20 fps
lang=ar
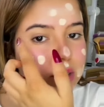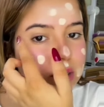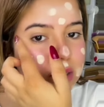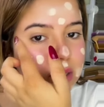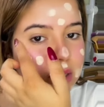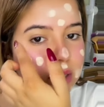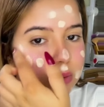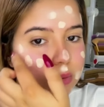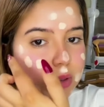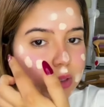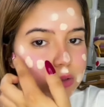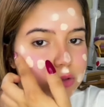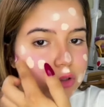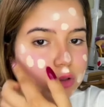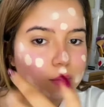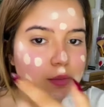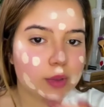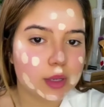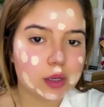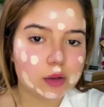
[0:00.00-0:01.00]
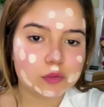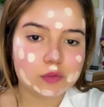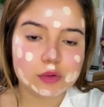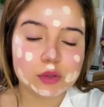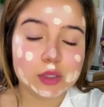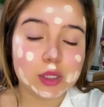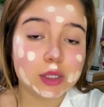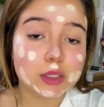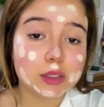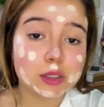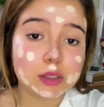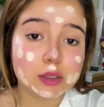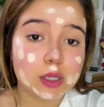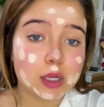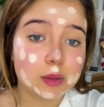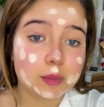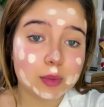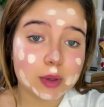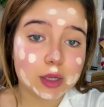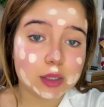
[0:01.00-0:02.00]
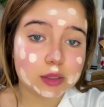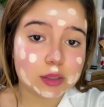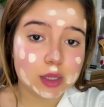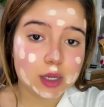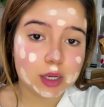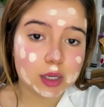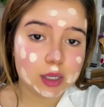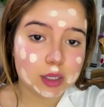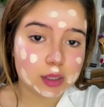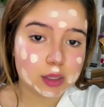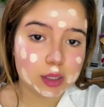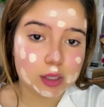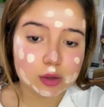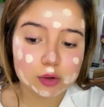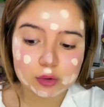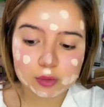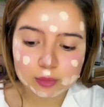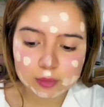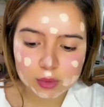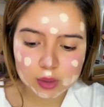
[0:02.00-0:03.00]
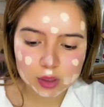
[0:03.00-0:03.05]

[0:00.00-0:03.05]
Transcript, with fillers: راه وريتكم البارح فونديشن ديالي مبقيتش كاع كنديرهم